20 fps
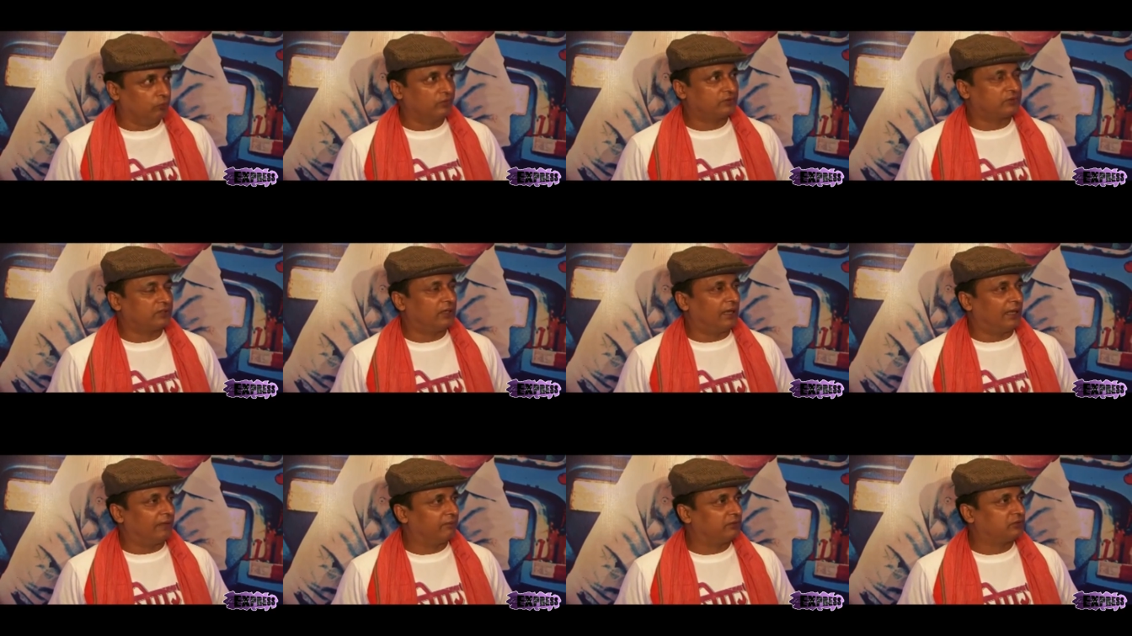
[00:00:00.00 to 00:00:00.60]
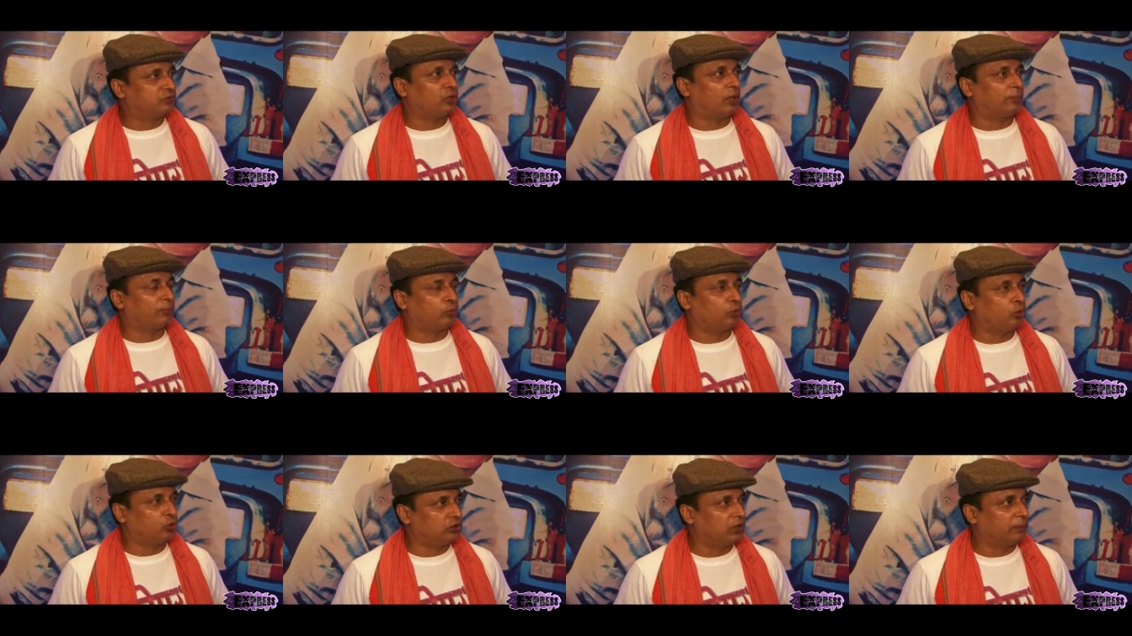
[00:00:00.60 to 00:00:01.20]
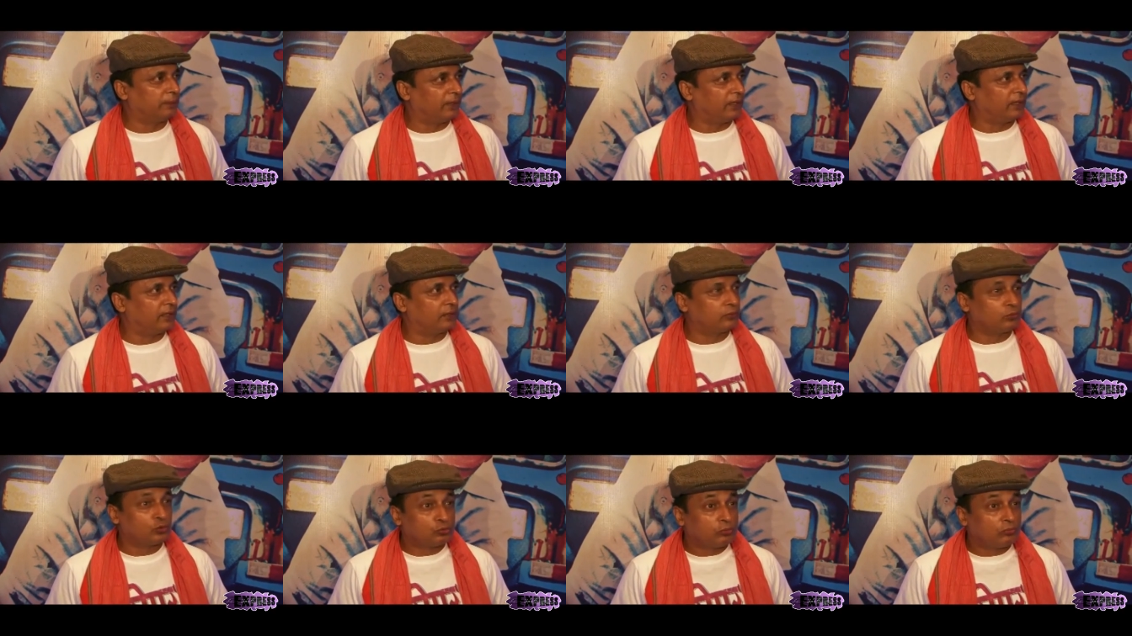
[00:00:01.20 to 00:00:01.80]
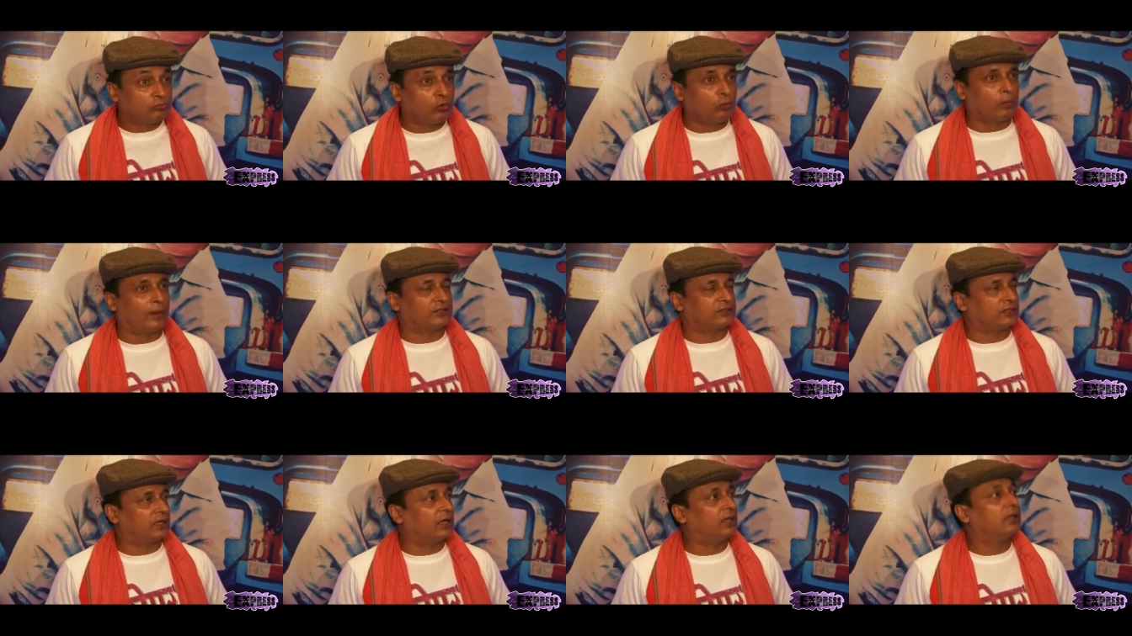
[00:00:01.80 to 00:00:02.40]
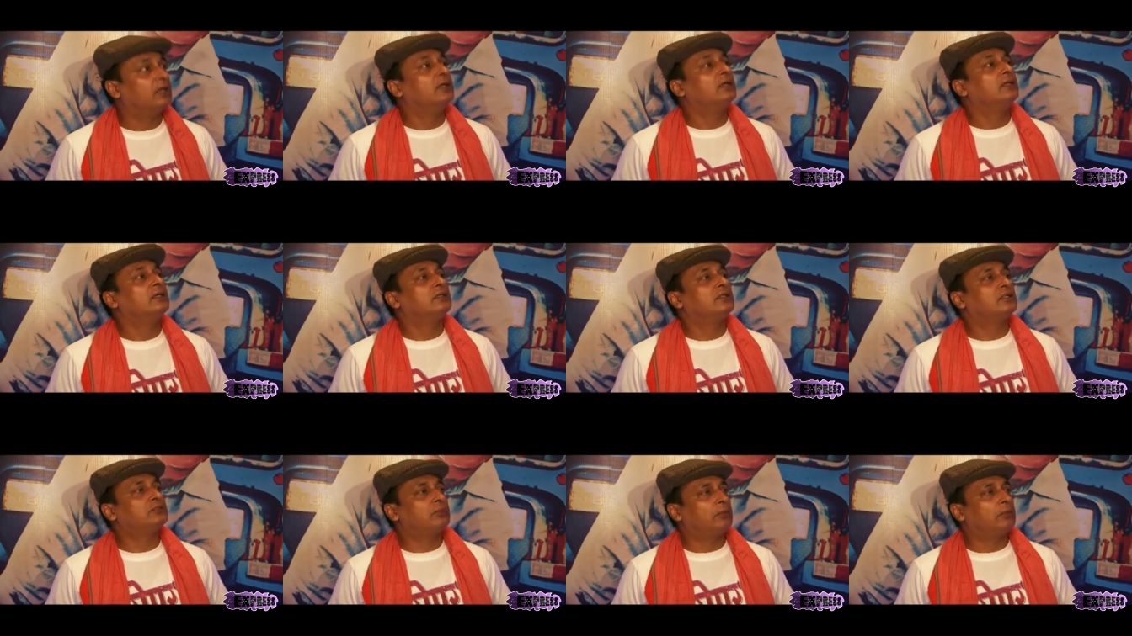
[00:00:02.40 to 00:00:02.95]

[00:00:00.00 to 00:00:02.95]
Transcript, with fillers: यूनिवर्सल लैंग्वेज तो आपको खोजनी पड़ेगी ना तो उसमें वो भाषा है